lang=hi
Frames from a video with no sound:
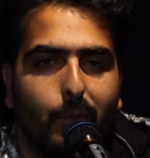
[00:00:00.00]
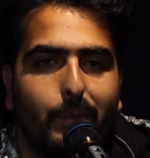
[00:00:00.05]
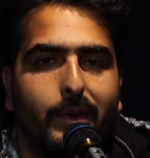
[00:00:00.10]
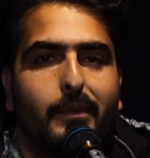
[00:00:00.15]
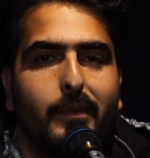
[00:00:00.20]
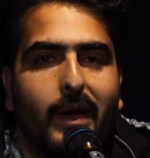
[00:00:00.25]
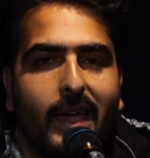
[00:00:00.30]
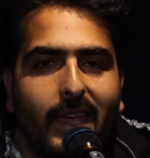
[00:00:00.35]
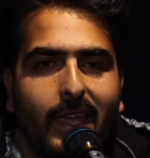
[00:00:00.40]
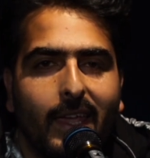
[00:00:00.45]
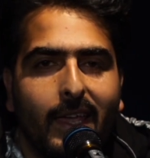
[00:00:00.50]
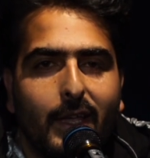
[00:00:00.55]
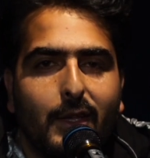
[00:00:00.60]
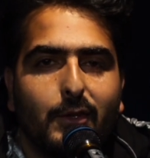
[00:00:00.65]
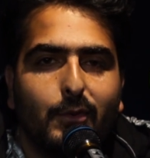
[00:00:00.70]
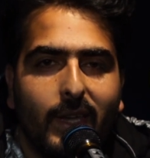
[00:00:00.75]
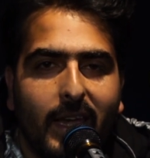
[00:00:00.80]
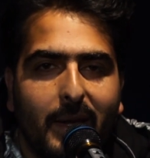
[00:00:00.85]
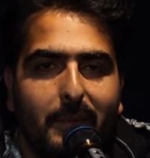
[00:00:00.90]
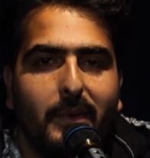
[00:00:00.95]
ओपन माइक
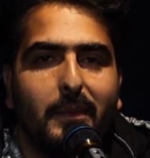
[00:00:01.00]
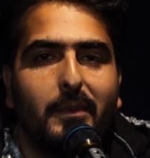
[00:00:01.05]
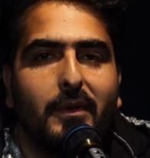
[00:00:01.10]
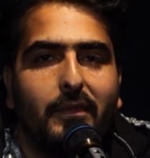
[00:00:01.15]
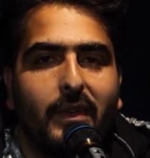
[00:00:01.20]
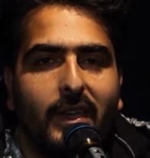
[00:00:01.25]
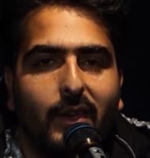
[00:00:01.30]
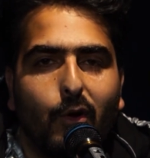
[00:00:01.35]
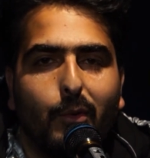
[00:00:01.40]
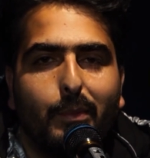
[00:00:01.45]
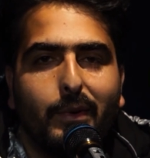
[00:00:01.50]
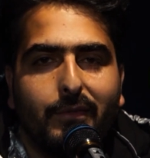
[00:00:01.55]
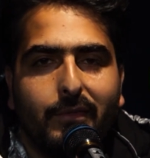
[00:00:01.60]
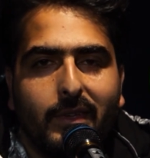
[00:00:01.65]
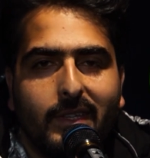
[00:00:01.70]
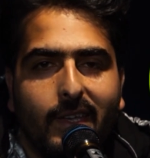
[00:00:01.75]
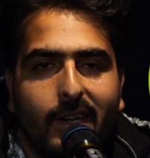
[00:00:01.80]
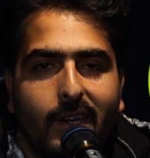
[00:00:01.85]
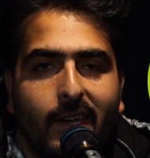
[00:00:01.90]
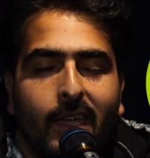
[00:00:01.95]
सो लेट मी बी वेरी ओपन
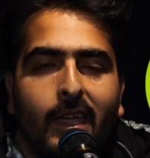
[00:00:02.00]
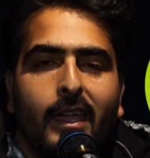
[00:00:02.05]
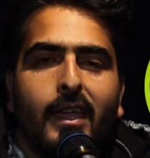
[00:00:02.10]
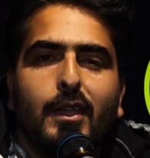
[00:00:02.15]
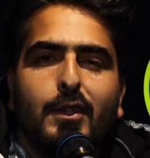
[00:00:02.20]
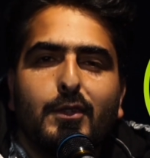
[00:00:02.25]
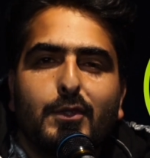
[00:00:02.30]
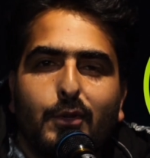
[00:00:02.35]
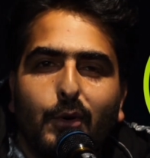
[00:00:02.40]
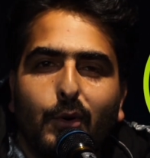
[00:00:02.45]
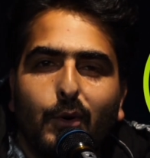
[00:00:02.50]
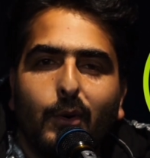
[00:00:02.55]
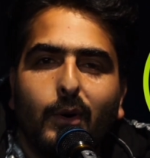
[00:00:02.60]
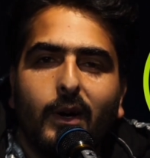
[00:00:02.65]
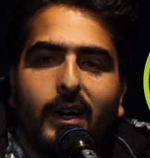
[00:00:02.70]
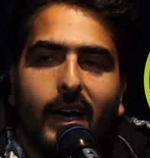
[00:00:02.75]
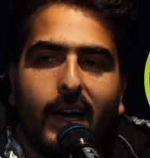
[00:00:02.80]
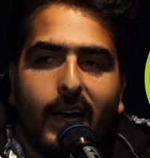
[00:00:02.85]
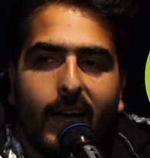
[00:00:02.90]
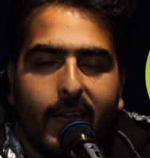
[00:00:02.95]
विद इट सो
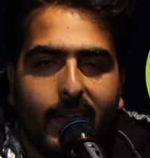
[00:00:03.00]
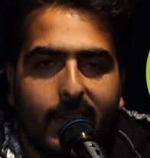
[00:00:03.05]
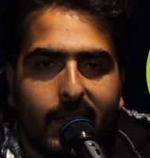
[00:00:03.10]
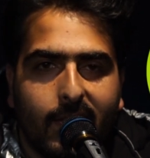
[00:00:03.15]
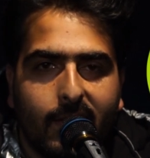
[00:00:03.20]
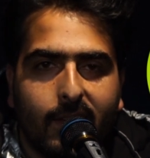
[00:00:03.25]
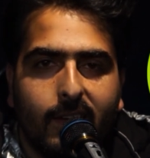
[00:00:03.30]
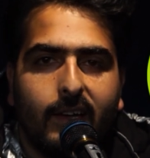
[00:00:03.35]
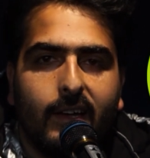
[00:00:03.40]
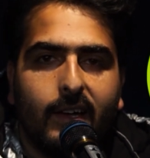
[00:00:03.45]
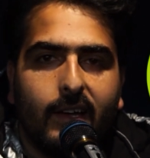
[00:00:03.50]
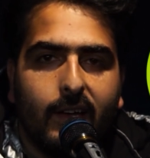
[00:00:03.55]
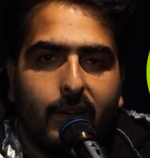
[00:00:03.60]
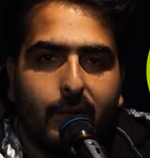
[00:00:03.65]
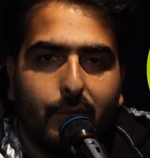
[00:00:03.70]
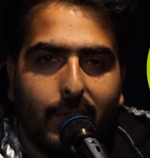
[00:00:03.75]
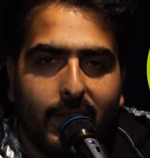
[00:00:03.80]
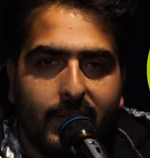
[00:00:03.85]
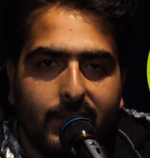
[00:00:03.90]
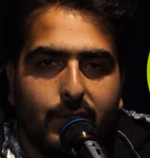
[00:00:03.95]
आई
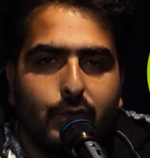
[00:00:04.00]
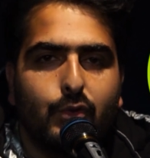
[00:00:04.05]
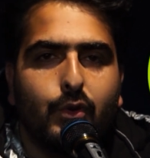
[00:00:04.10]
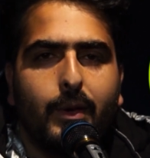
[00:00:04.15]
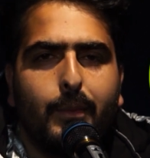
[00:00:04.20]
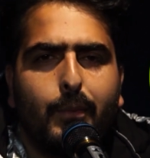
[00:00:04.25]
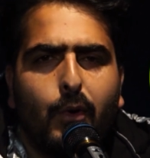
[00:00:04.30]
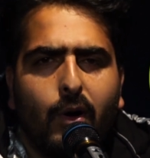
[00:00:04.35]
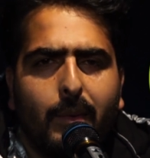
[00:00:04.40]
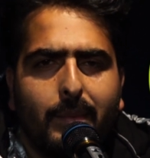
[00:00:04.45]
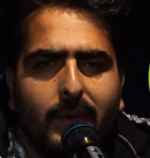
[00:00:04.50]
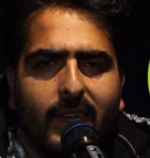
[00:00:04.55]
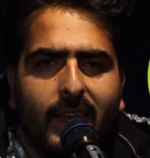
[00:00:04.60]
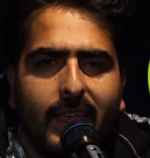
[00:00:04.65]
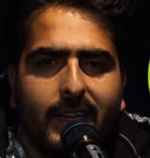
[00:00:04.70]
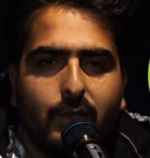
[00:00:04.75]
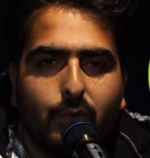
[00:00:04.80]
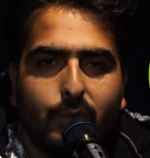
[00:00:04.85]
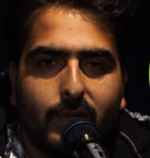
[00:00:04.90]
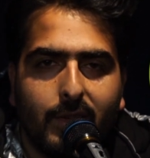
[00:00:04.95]
वेंट इन टू हिप हॉप इन
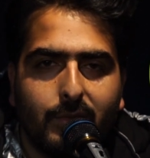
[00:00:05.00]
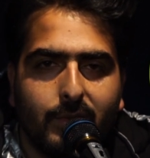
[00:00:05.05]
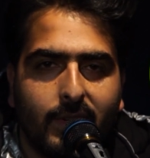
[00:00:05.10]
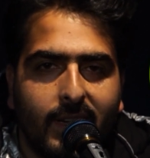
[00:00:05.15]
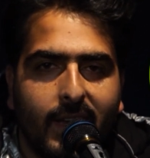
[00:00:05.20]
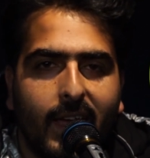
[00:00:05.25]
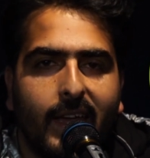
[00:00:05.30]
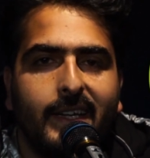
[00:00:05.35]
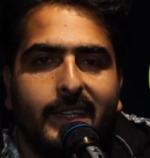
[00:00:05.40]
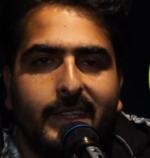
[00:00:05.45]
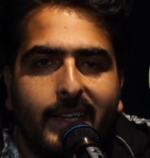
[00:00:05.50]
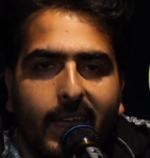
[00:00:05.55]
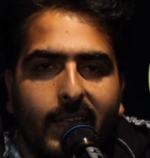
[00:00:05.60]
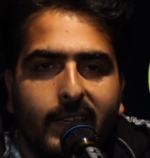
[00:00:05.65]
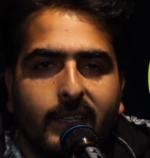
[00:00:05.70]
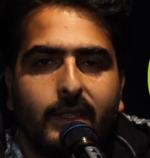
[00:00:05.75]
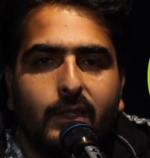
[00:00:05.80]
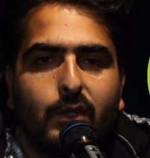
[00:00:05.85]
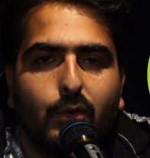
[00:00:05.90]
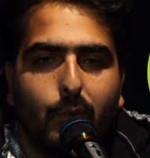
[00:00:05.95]
लाइक 2009
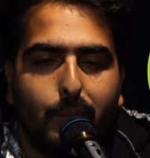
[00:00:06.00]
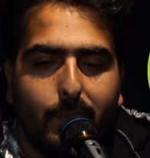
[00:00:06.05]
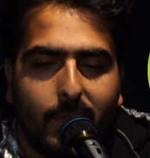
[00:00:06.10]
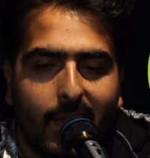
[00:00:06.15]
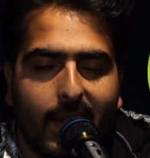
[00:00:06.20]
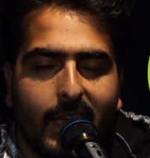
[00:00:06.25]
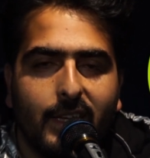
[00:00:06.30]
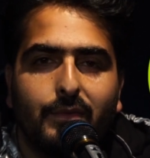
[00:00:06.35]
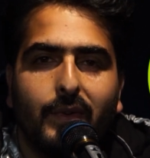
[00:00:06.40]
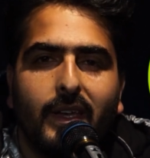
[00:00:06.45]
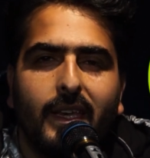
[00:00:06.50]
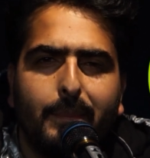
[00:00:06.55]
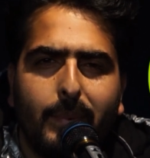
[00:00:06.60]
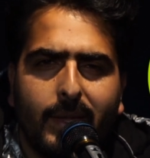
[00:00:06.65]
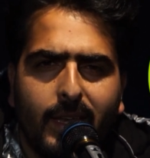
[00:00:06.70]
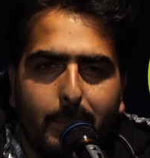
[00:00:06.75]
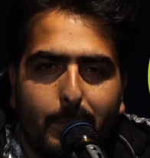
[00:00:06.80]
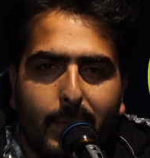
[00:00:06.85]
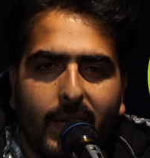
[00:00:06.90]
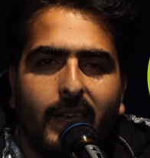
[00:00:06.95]
10 तो ग्रेजुअली
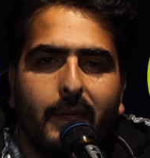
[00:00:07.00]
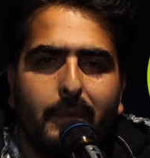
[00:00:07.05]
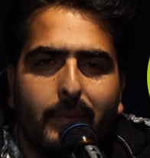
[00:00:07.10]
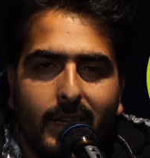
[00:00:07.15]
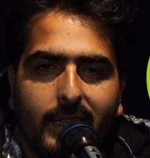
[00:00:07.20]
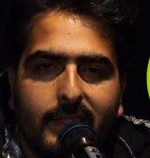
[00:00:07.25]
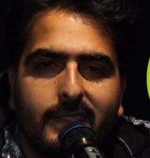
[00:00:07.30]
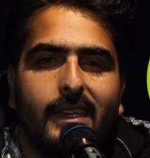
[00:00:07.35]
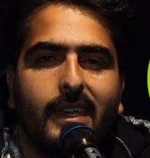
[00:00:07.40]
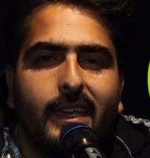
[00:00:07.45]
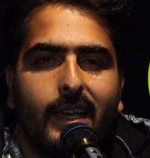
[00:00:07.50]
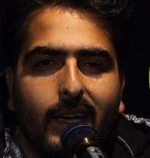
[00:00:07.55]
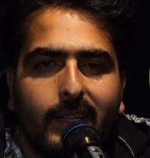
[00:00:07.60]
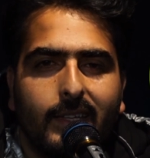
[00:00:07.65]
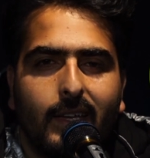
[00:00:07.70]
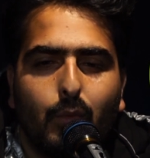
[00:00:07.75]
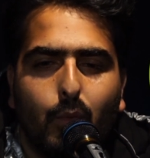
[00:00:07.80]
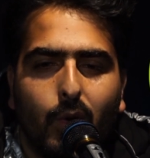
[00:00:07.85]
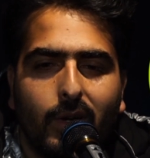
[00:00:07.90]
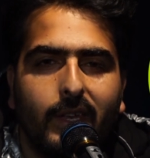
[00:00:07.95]
पहले पहले सीखा
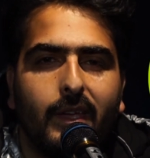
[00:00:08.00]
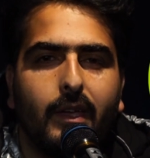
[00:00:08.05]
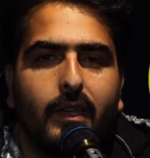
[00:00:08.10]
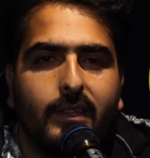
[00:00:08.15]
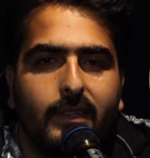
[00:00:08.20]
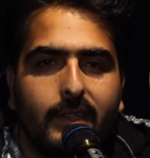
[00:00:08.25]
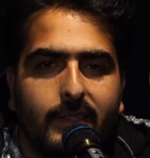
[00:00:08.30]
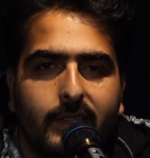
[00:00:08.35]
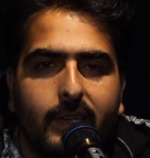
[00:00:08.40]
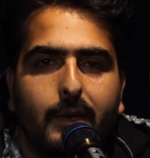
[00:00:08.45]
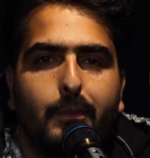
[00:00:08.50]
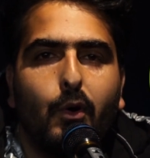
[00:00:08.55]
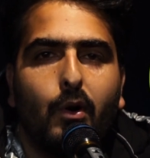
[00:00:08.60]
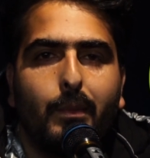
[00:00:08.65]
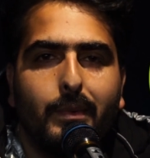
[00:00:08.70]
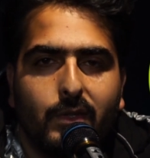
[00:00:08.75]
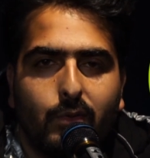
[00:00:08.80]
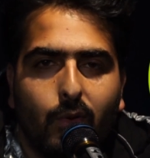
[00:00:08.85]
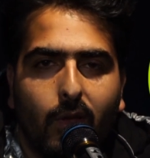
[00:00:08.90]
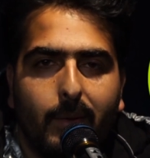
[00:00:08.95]
दैट वॉट दिस हिप
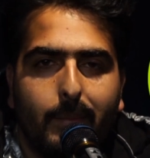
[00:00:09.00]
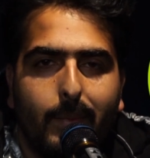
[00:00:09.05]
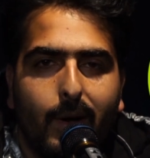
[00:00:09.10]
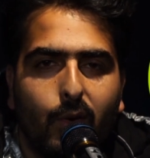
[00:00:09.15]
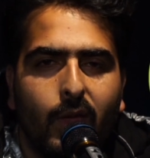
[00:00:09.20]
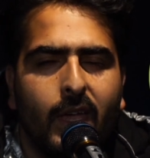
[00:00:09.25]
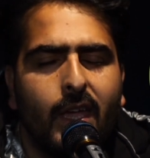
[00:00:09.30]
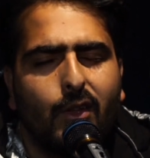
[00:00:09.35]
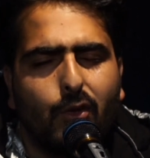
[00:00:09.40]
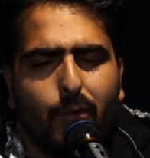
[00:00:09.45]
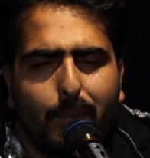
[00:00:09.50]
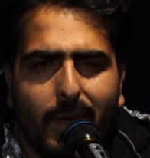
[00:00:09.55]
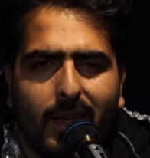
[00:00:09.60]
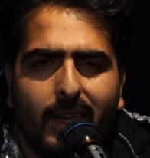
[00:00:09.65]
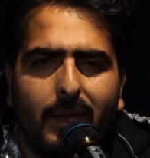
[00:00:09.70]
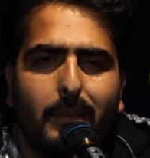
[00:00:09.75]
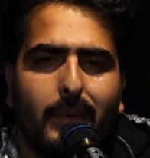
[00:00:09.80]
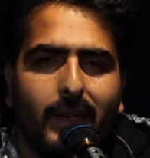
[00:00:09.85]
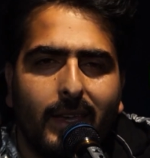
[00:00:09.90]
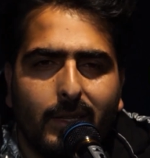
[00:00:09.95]
हॉप इज़ ऑल अबाउट तो
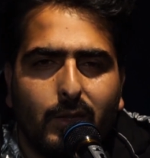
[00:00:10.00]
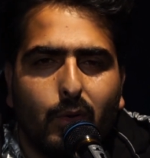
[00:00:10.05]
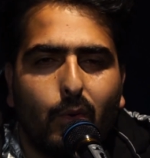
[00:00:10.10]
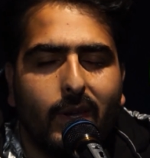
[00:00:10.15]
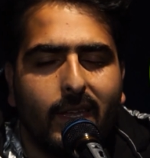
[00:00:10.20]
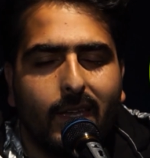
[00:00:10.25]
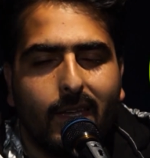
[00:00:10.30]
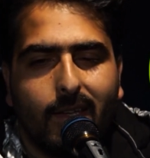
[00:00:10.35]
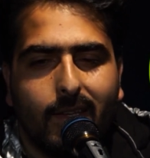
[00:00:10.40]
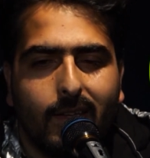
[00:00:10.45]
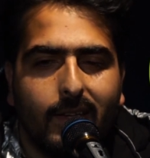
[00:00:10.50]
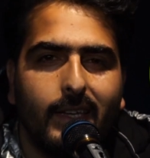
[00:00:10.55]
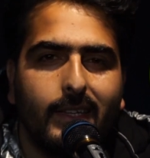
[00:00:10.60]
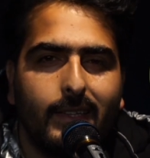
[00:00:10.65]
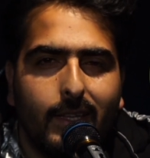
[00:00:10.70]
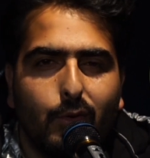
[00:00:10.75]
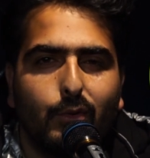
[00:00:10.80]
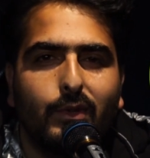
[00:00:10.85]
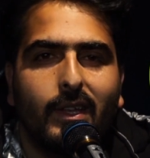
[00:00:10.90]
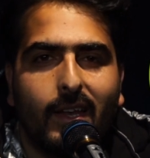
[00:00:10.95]
पहले पहले थोड़ी
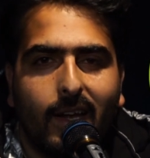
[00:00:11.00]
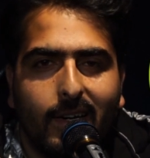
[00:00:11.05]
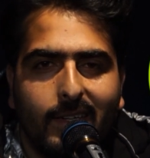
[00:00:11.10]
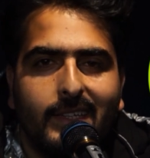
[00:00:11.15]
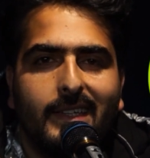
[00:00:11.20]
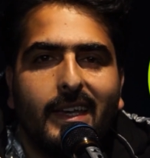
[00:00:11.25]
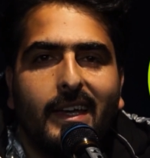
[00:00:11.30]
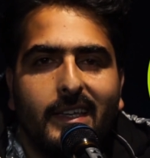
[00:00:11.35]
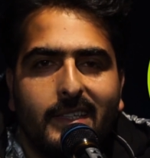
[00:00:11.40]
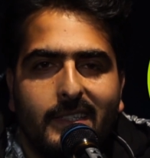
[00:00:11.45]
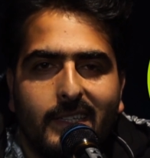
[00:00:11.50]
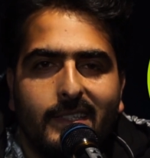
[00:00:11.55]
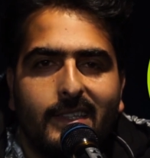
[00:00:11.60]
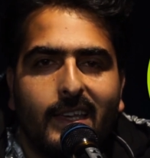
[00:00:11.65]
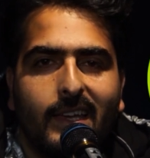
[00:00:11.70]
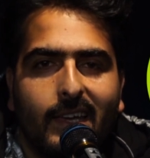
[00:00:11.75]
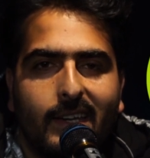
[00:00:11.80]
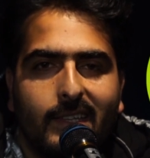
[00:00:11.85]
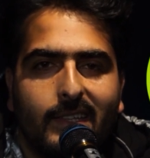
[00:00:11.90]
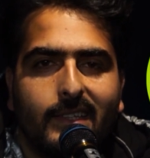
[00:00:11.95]
इधर उधर अड़ी टेढ़ी
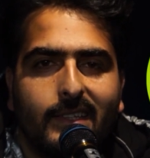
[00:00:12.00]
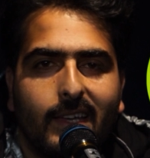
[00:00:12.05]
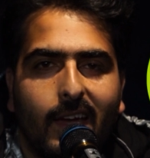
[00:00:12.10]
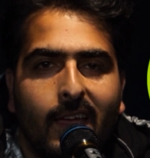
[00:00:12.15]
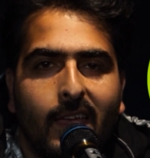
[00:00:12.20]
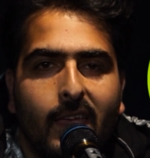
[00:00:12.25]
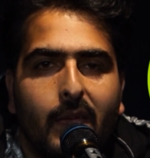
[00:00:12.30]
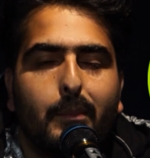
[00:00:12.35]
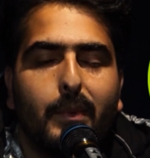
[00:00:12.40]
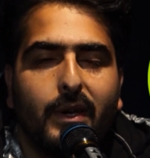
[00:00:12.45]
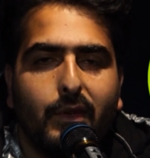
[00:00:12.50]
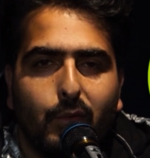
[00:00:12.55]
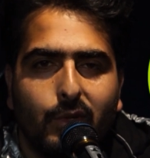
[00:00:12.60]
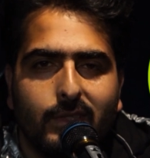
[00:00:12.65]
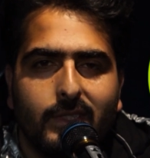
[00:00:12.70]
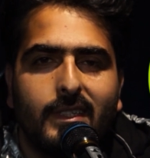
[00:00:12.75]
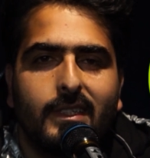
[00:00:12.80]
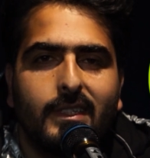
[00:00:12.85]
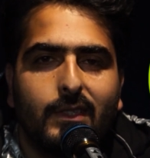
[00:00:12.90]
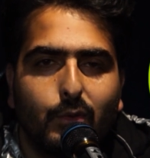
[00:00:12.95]
चीज़ें करता था बट इट
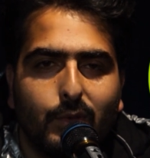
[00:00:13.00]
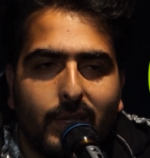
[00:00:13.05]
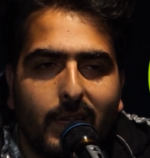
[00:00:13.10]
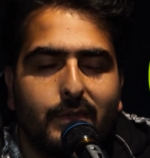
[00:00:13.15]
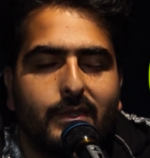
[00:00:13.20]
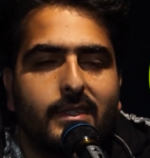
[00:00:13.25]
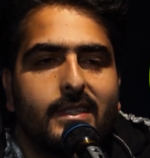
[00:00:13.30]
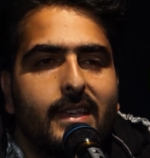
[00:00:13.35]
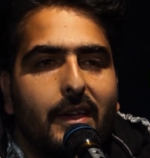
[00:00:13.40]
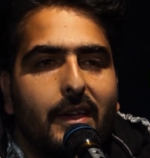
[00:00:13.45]
वॉज इन टू थाउजेंड